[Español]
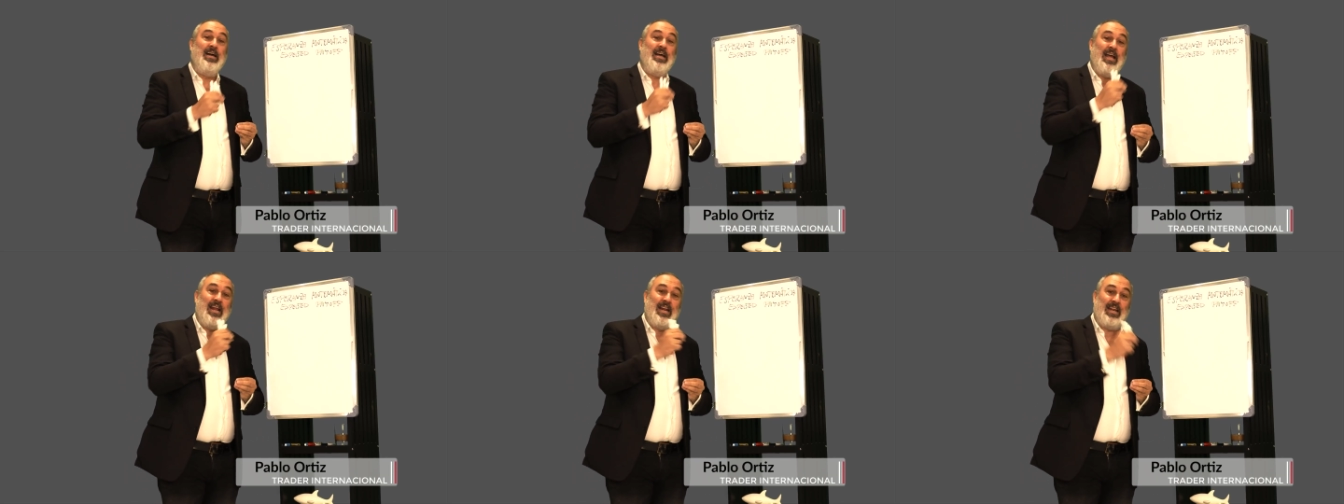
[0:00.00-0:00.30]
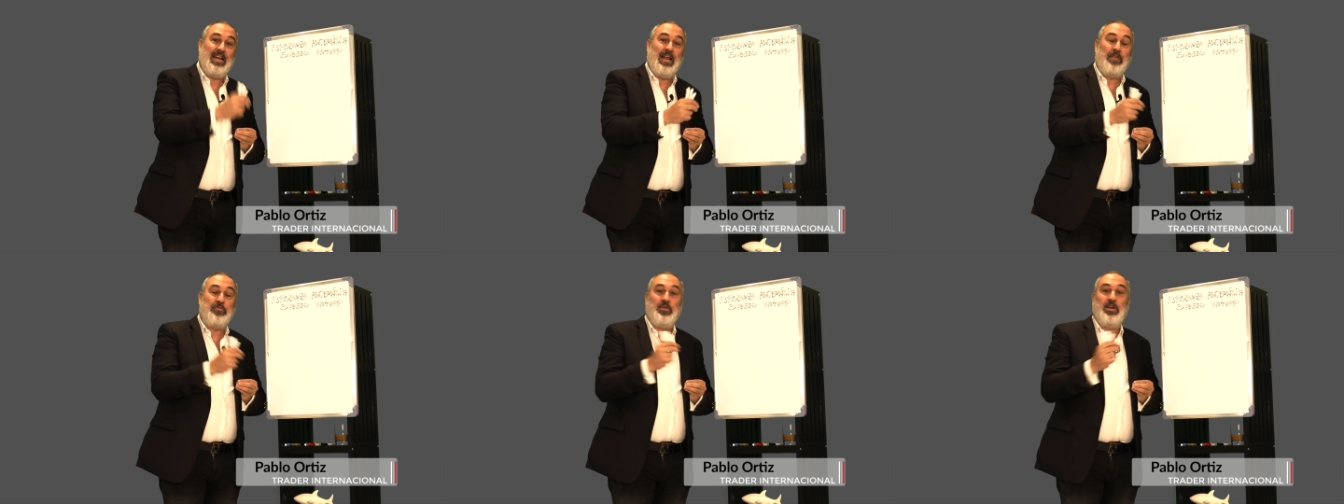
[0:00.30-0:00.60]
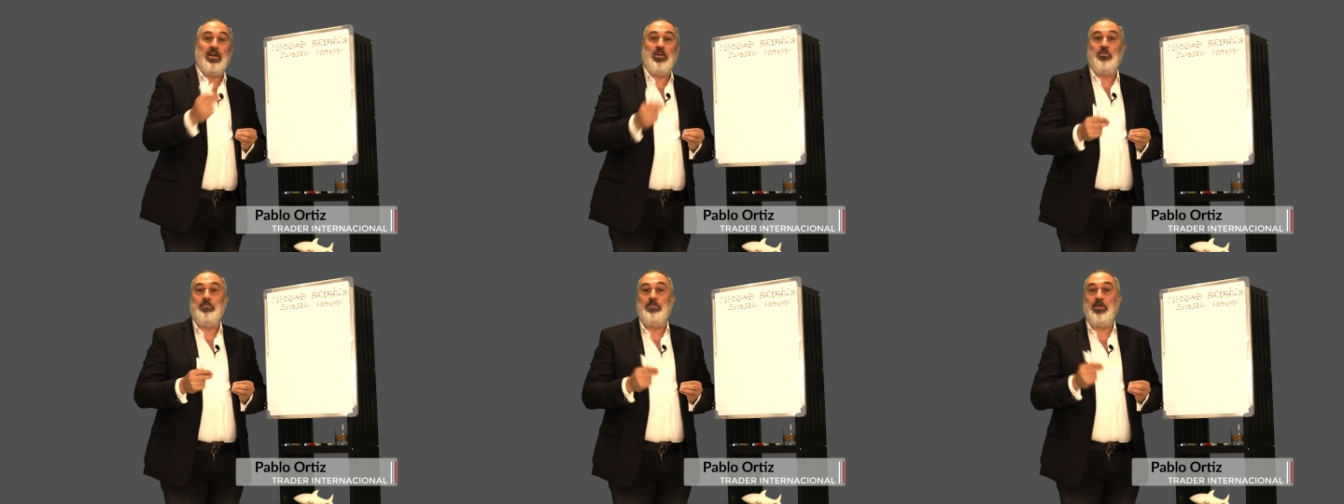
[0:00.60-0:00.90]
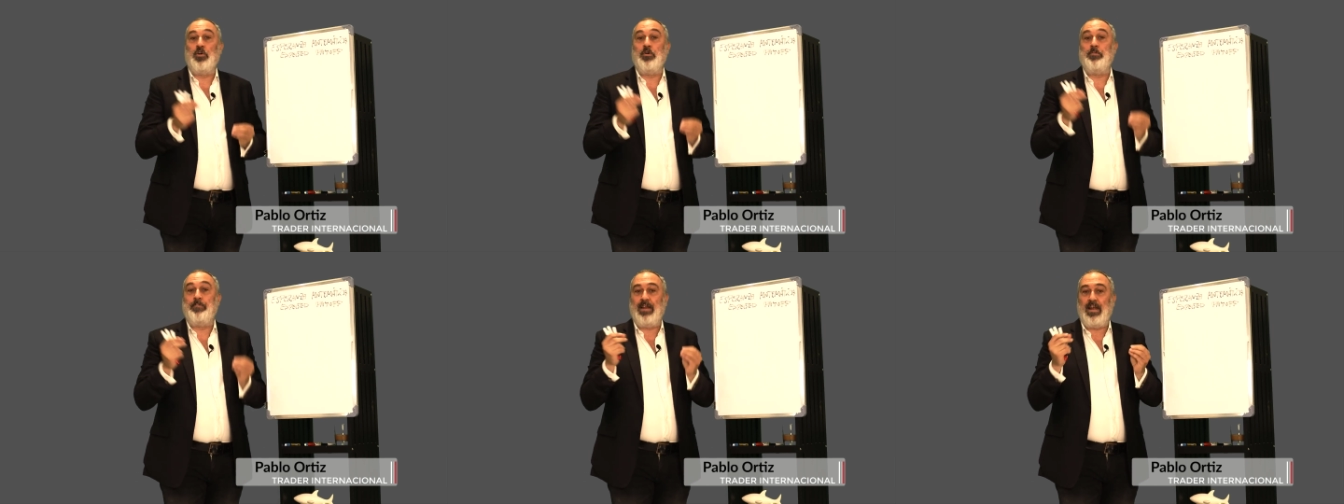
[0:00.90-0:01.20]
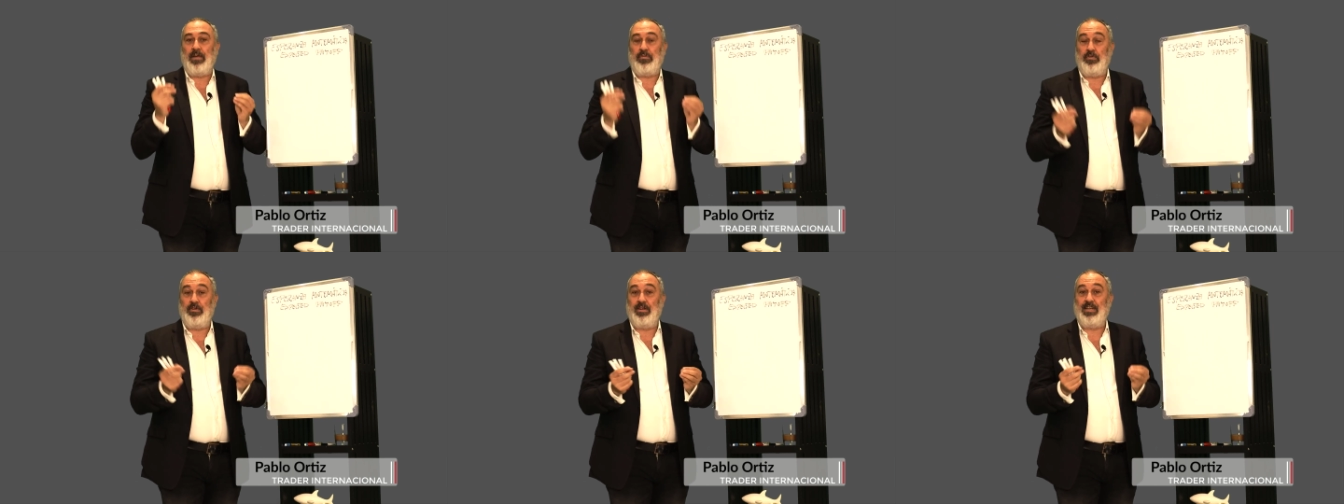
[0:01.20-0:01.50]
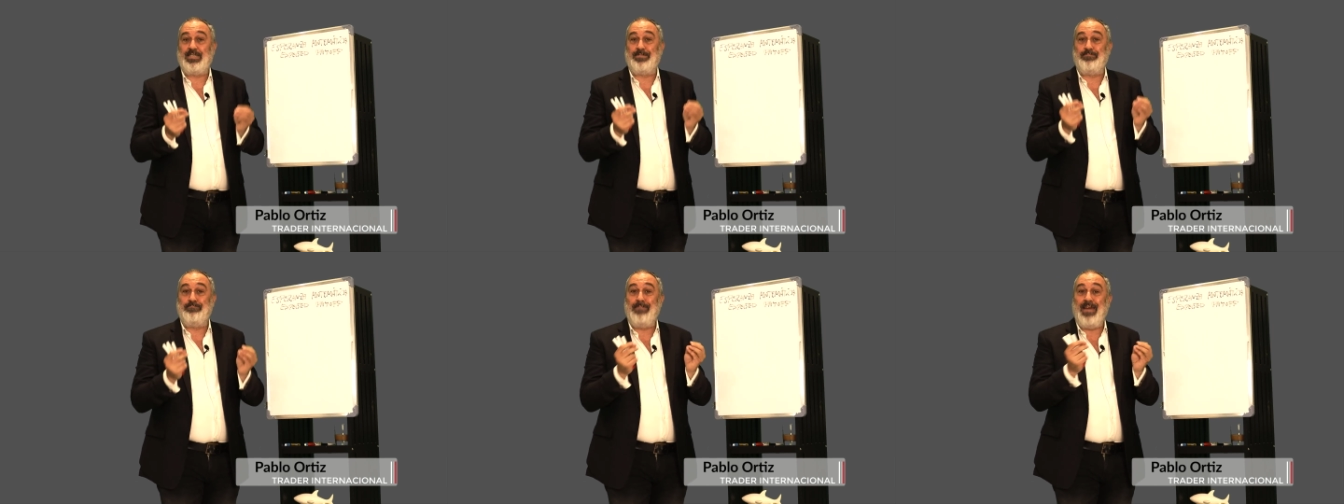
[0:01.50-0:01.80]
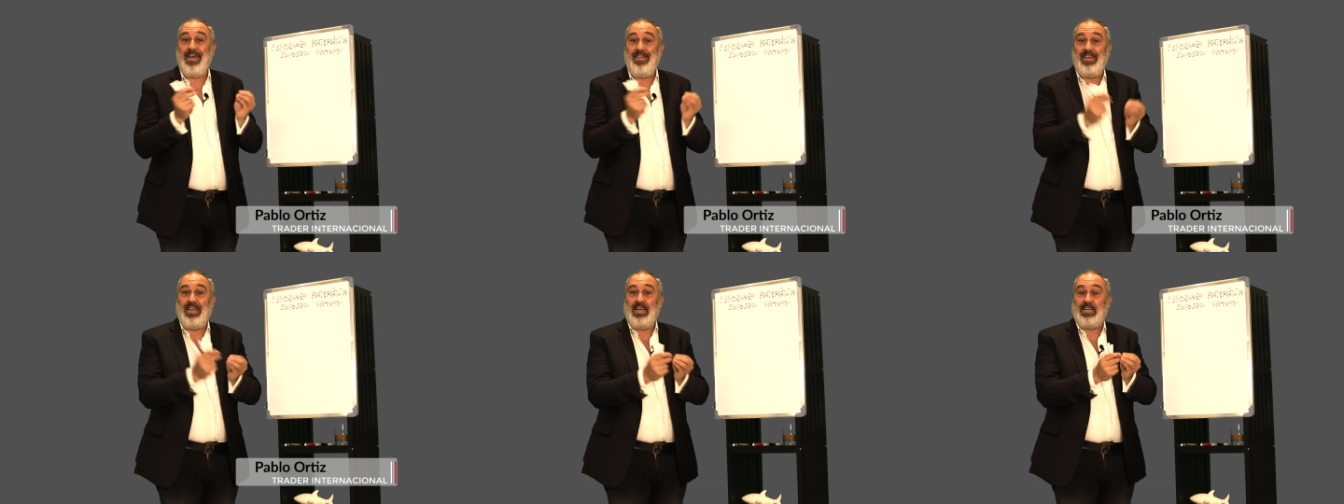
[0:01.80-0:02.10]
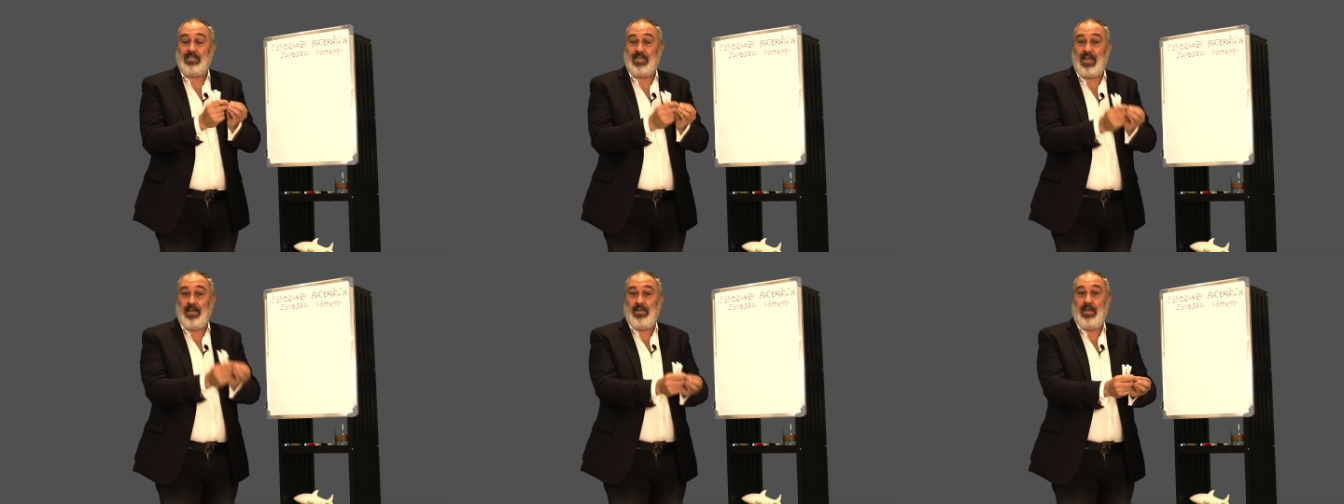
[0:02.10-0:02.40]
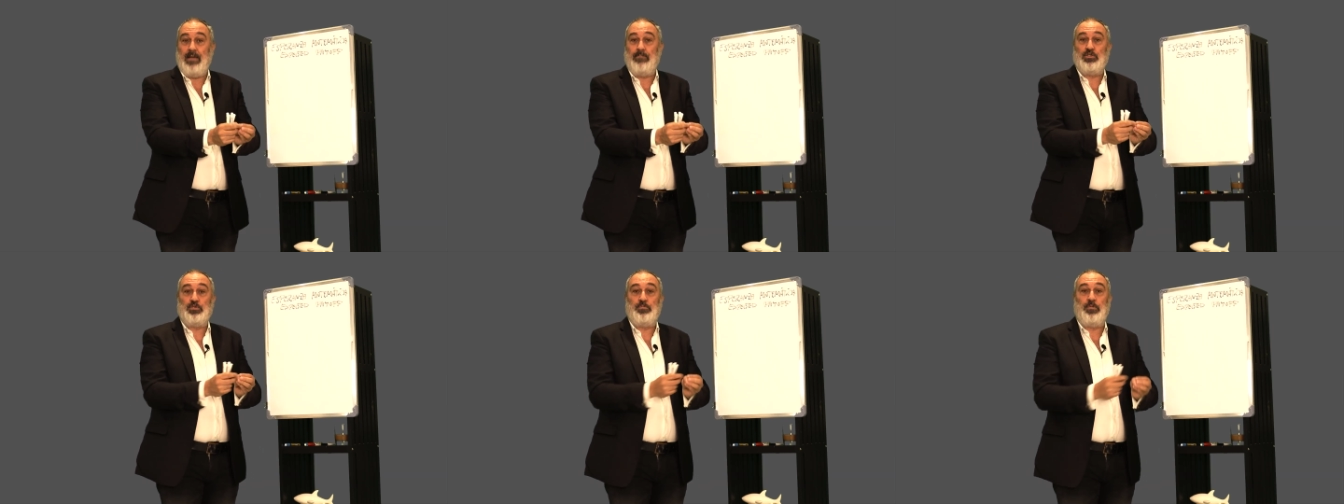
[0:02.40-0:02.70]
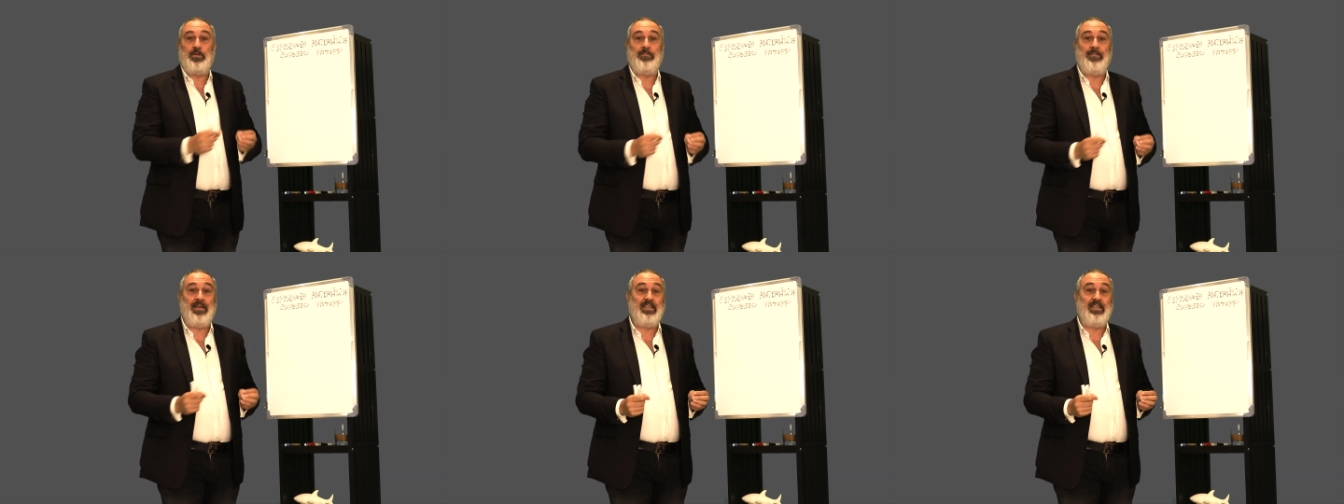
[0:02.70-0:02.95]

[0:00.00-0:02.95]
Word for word: en relación al número de operaciones medias que hacíamos por